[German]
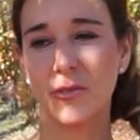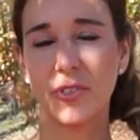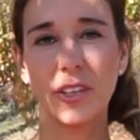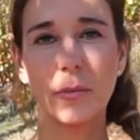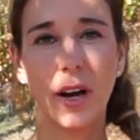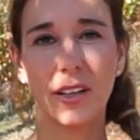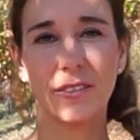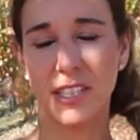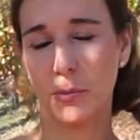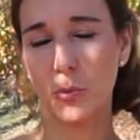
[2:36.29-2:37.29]
wie
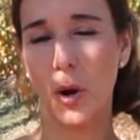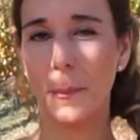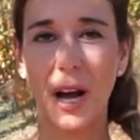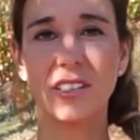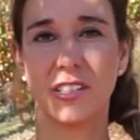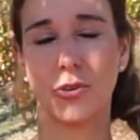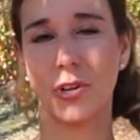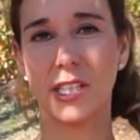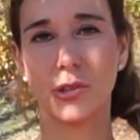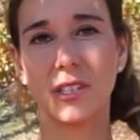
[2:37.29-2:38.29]
man, was man überhaupt machen
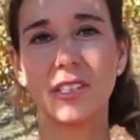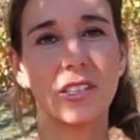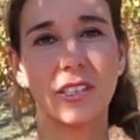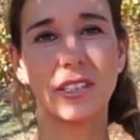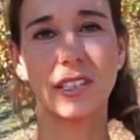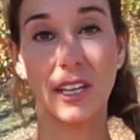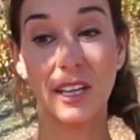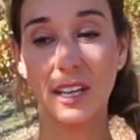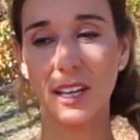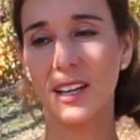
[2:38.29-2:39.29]
soll. Also diese
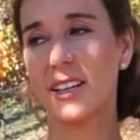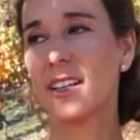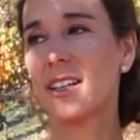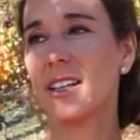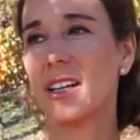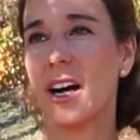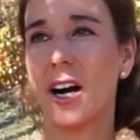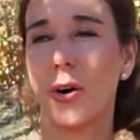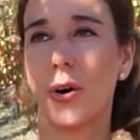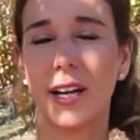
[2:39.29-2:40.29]
Idee,
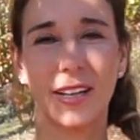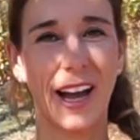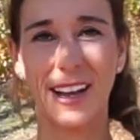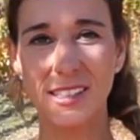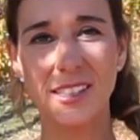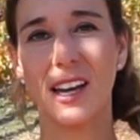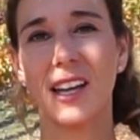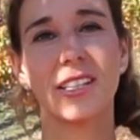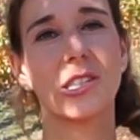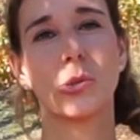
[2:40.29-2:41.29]
auch eine
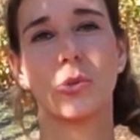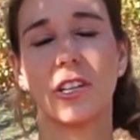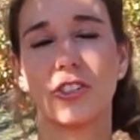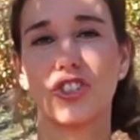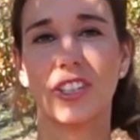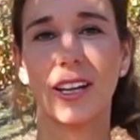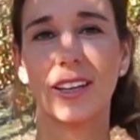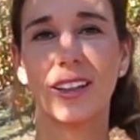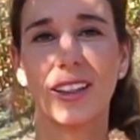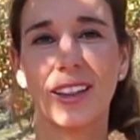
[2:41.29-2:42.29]
Anzeige zu
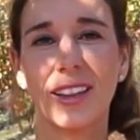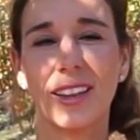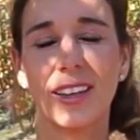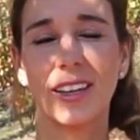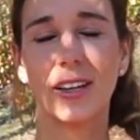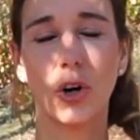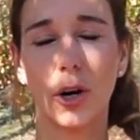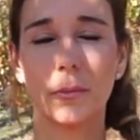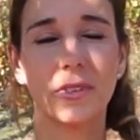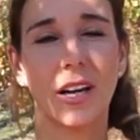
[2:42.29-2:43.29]
erstatten, die
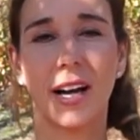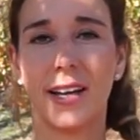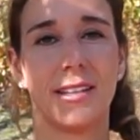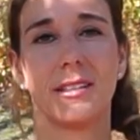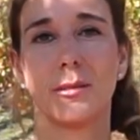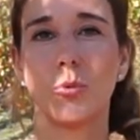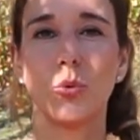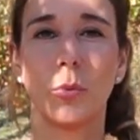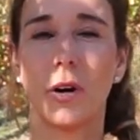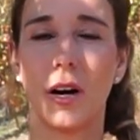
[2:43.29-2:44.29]
kommt einem
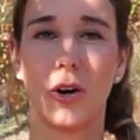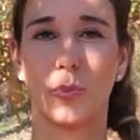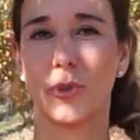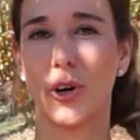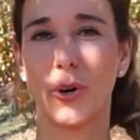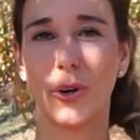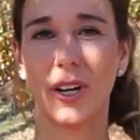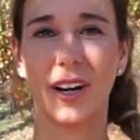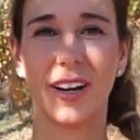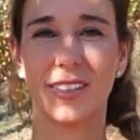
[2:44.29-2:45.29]
überhaupt
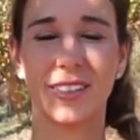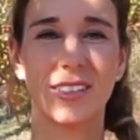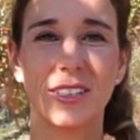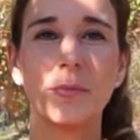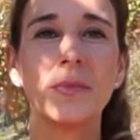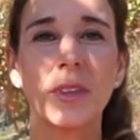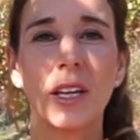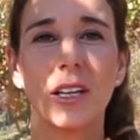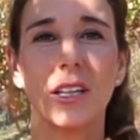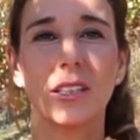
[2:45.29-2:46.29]
auch gar nicht.
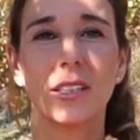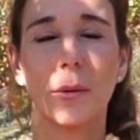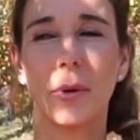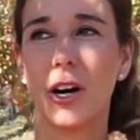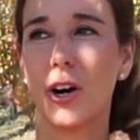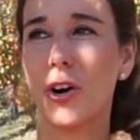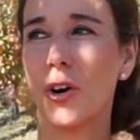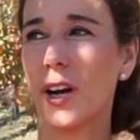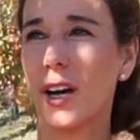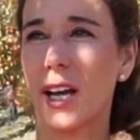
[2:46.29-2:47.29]
Ich habe
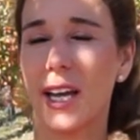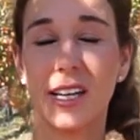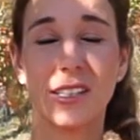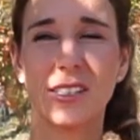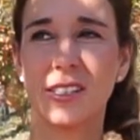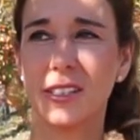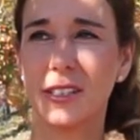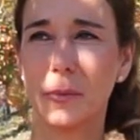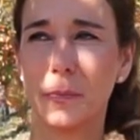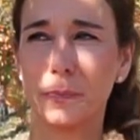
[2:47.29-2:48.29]
auch erst
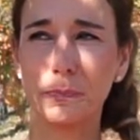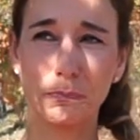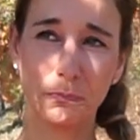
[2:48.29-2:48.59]
ähm,